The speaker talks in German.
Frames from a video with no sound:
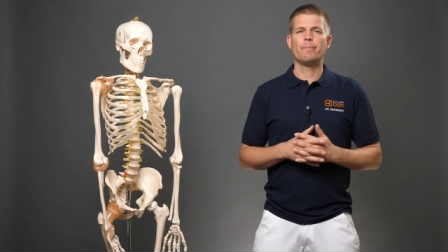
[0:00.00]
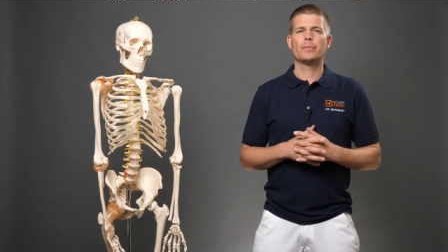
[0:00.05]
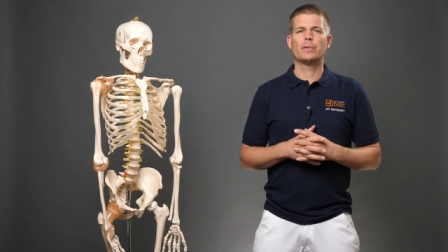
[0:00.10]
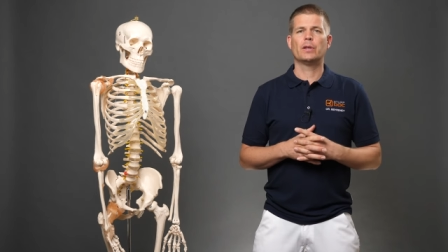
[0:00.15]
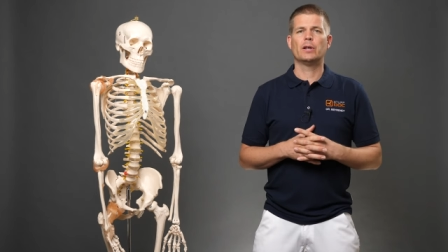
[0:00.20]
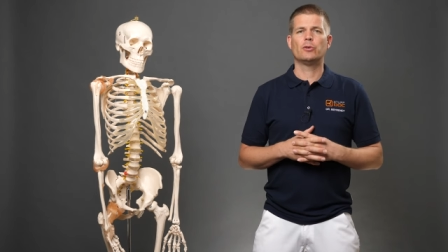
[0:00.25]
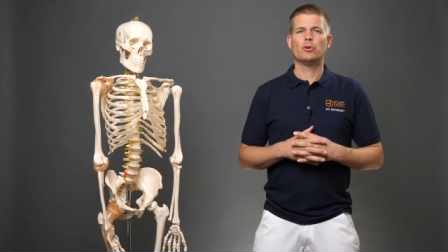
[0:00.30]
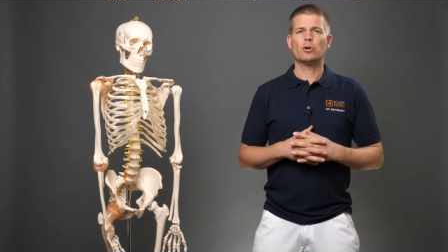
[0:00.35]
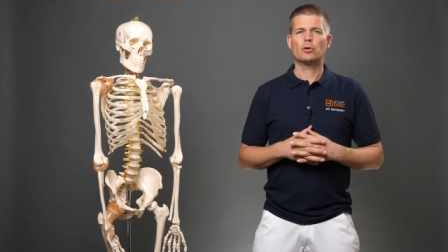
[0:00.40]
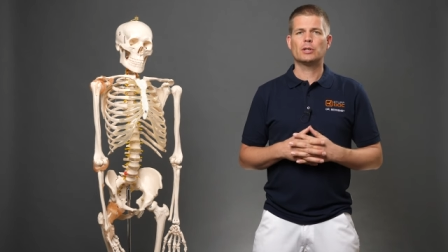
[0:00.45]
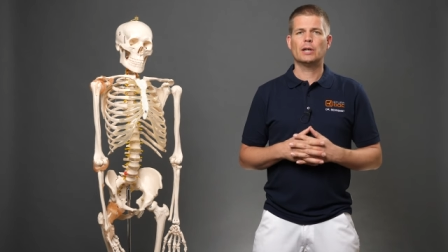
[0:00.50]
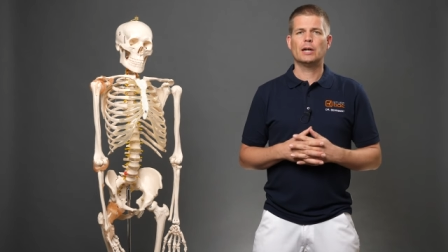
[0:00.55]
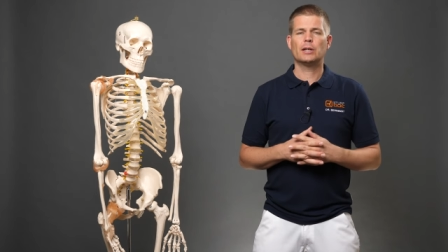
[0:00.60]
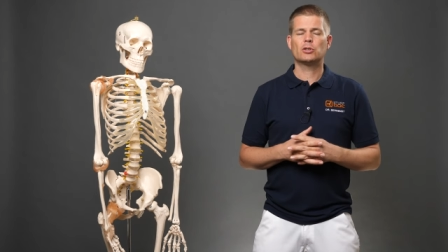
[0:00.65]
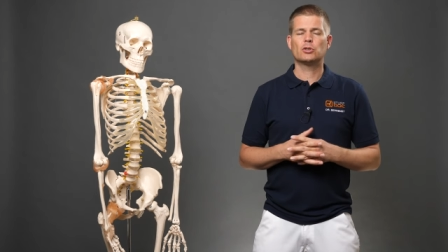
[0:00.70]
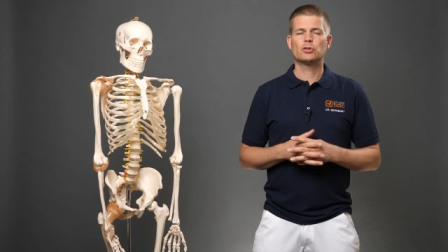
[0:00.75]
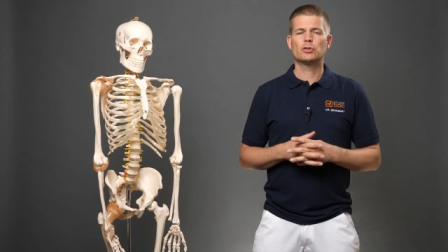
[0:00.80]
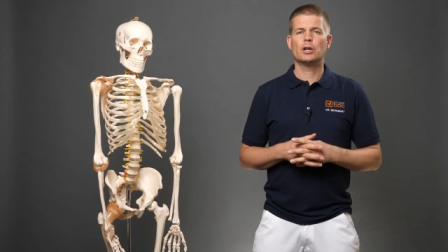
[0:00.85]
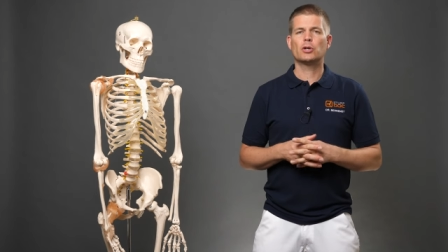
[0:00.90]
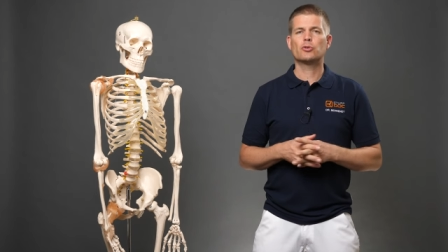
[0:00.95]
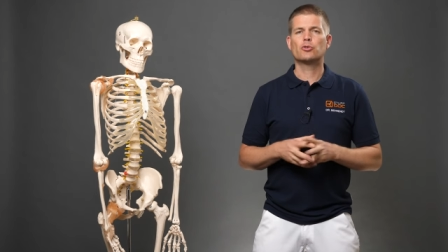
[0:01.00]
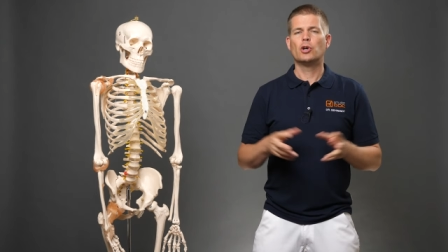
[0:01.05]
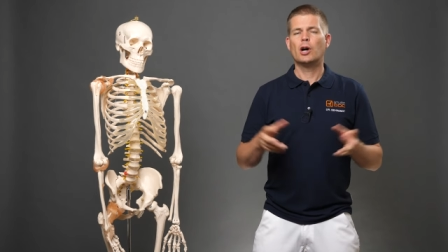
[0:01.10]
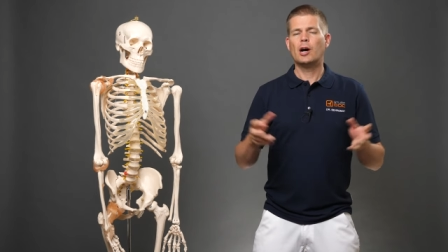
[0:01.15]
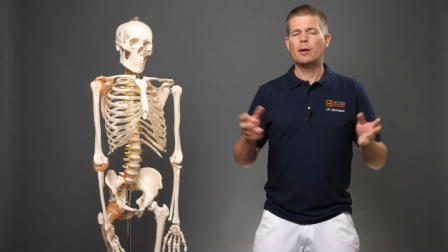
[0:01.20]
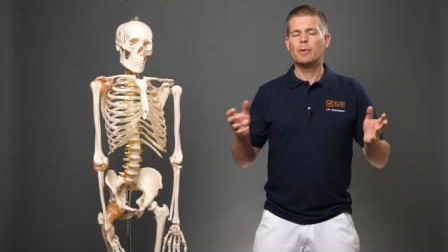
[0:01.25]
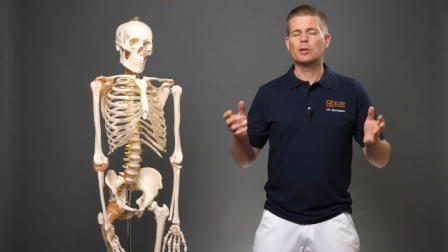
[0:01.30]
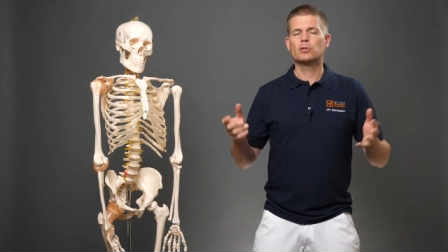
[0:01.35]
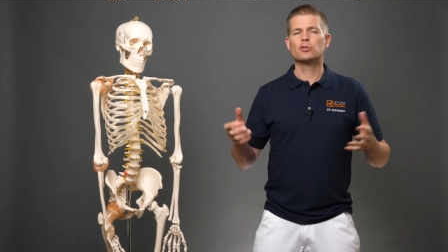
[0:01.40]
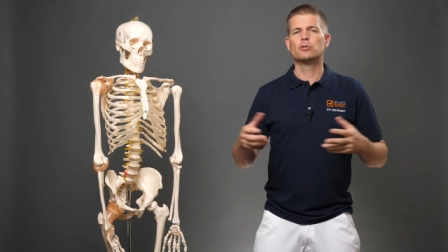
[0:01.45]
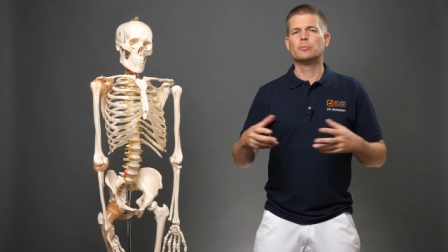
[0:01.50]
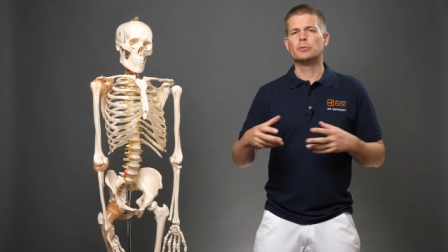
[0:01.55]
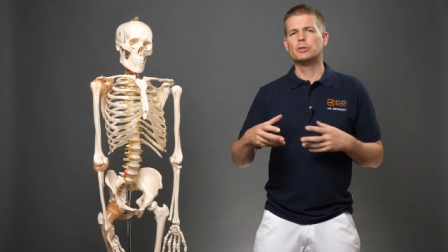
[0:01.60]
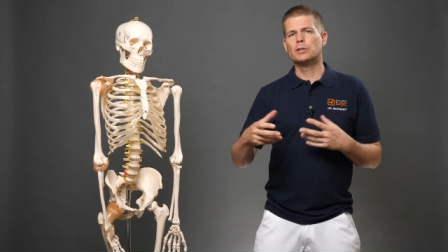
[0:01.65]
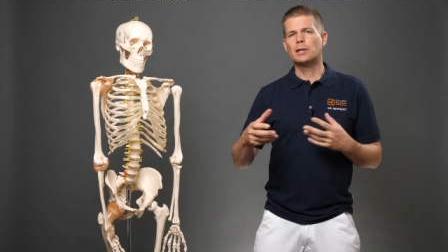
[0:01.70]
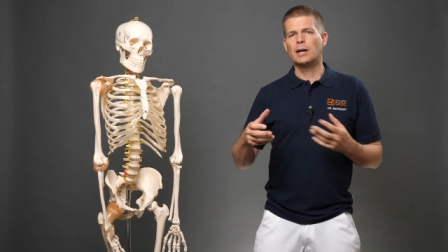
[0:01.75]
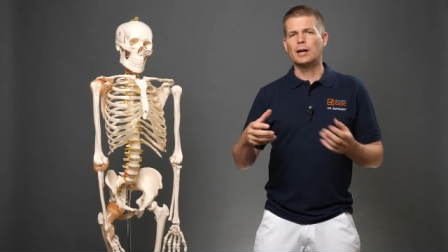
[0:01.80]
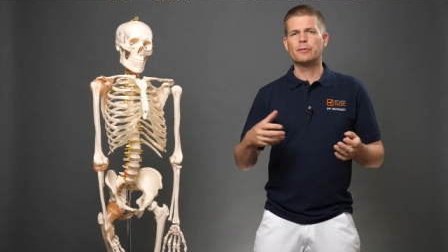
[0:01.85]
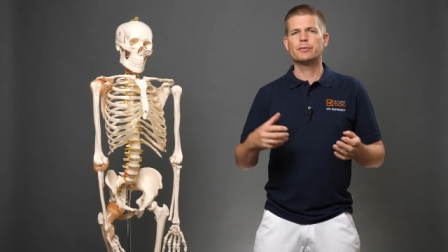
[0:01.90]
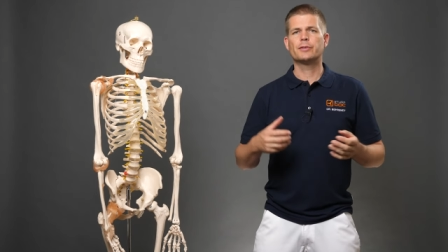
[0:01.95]
Der Doktor hat gesagt, ja, machst du so ein bisschen
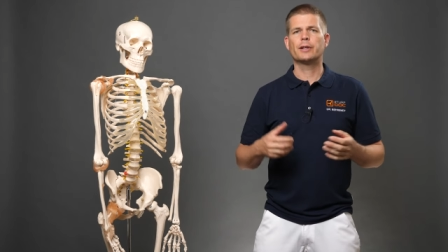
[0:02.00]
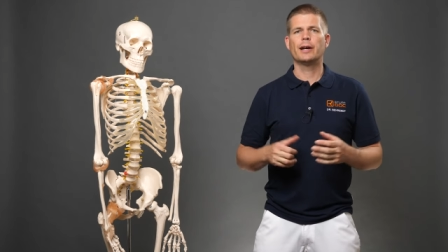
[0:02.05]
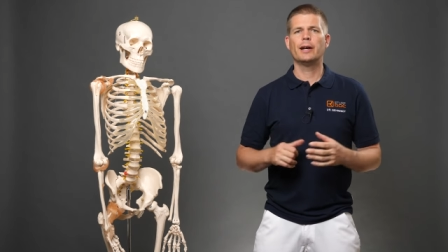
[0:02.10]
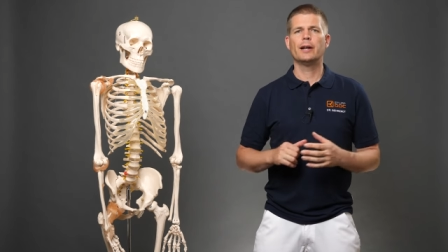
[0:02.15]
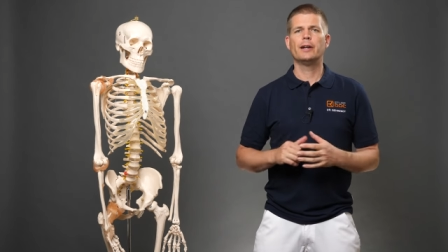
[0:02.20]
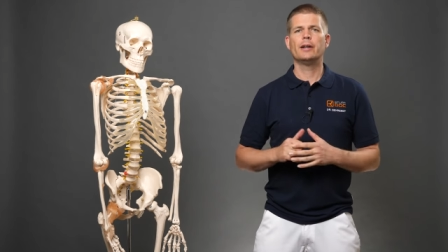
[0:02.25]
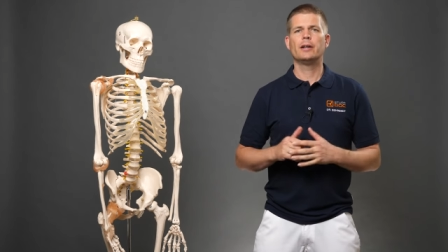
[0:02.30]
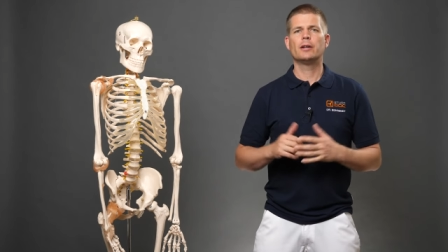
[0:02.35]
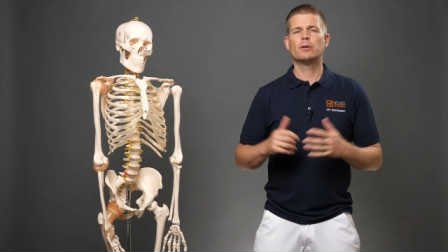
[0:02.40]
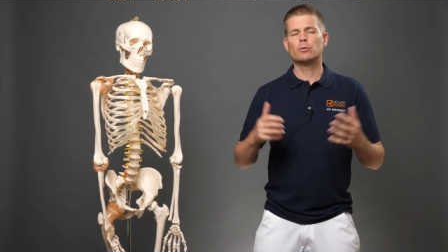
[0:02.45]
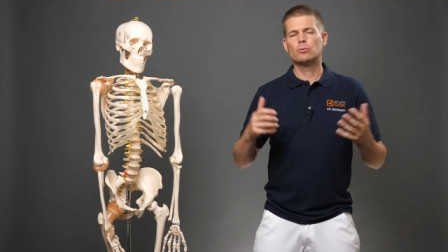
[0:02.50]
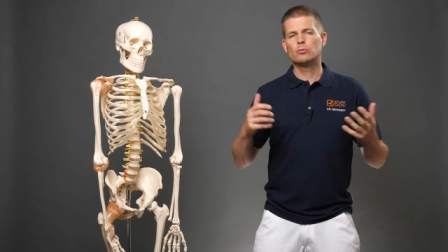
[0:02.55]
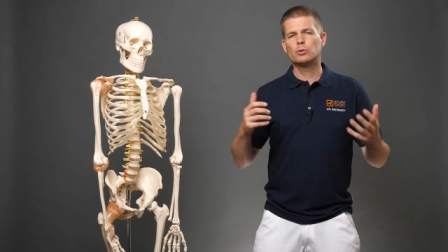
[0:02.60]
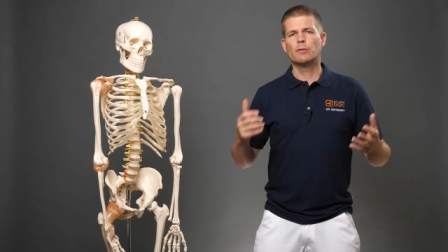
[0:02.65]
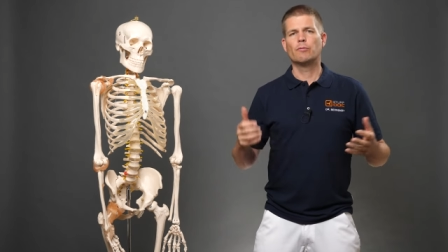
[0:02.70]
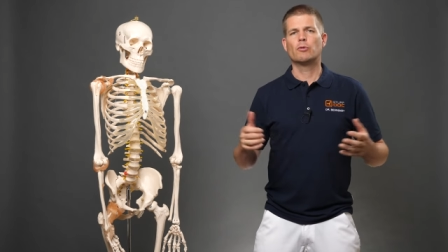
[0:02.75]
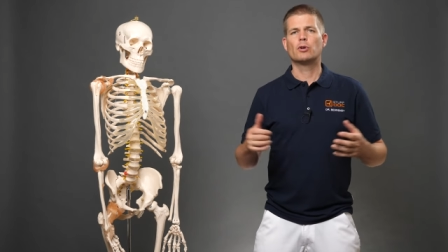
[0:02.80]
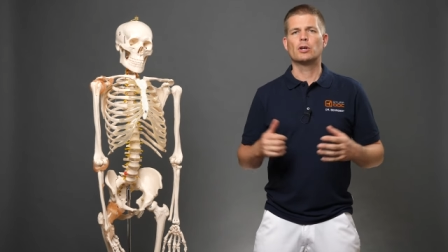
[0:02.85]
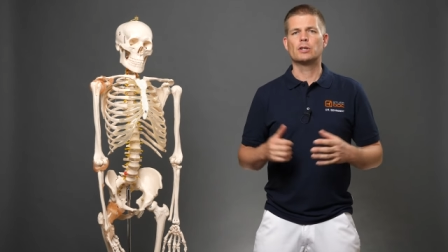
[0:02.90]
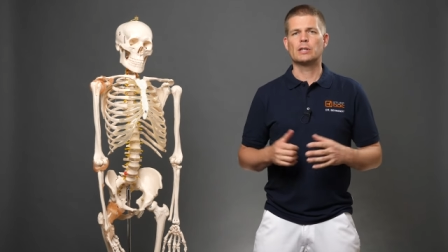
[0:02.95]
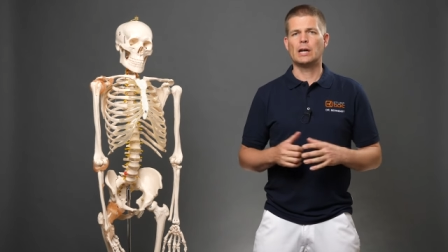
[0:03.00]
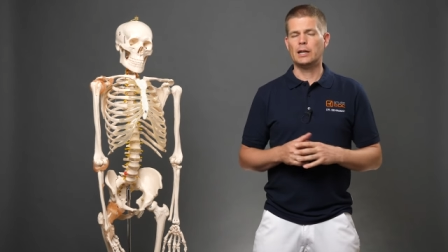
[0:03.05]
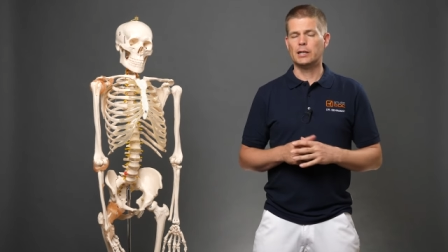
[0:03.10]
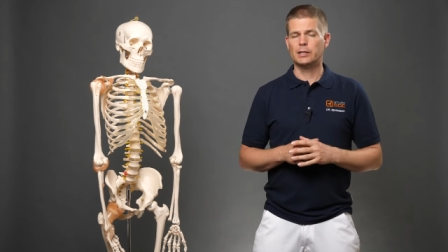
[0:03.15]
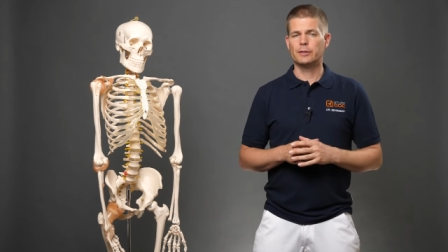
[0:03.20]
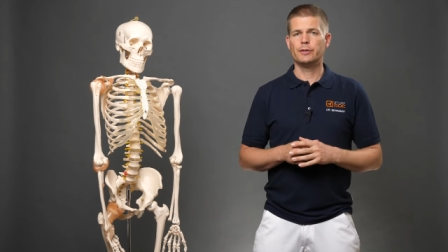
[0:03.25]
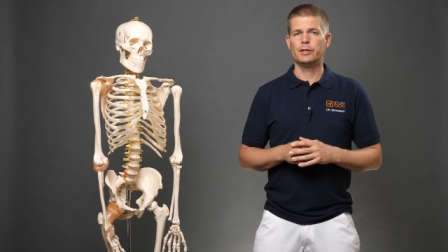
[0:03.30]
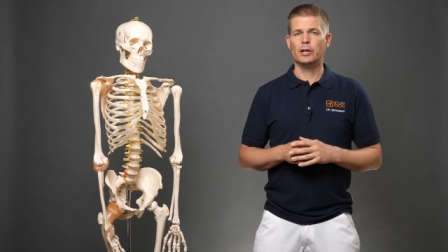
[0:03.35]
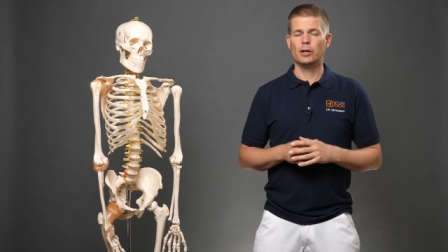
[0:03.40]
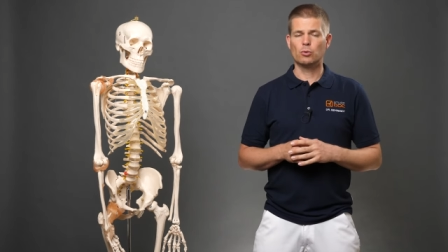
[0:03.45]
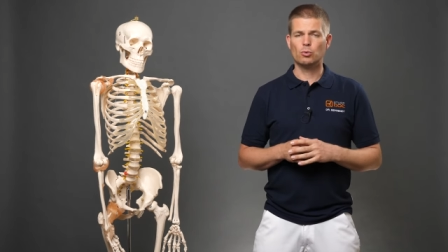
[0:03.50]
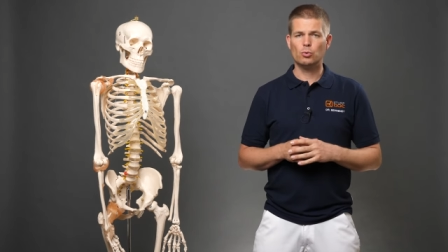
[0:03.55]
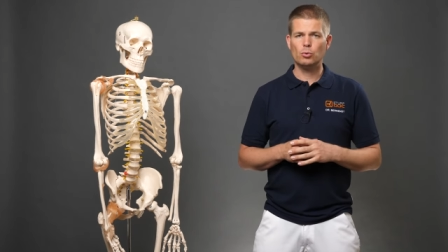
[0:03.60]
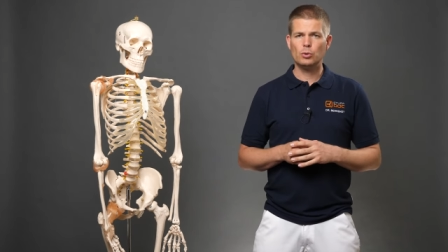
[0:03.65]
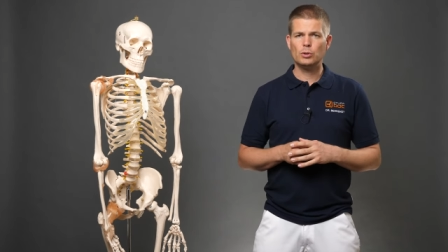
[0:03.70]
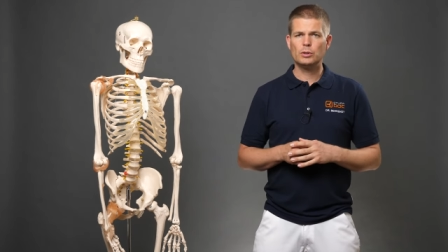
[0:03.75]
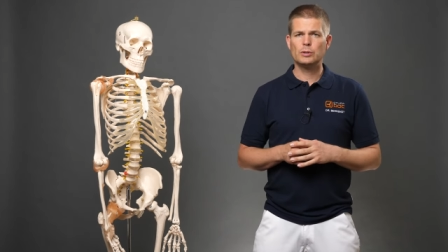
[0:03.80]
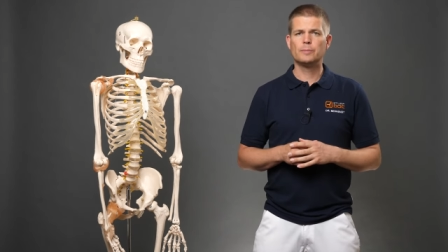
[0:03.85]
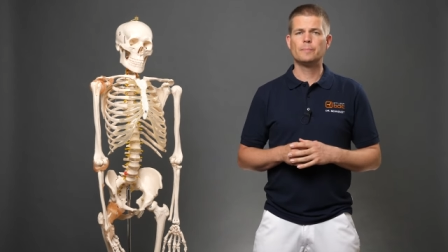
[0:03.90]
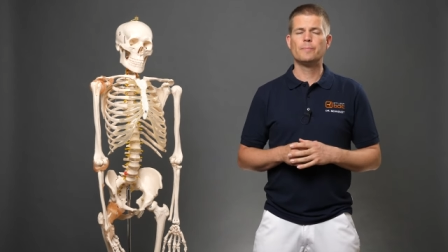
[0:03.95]
Krafttraining und dann wird das alles wieder
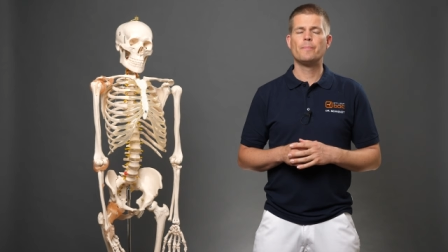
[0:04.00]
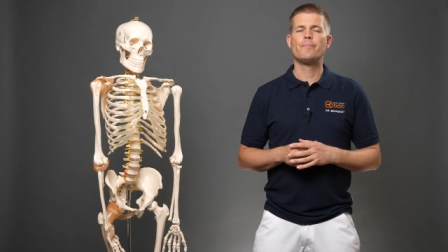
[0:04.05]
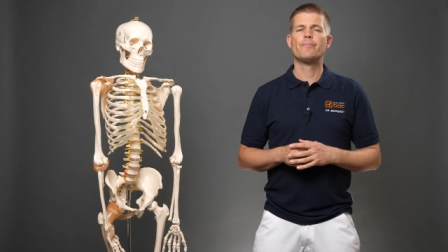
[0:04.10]
gut.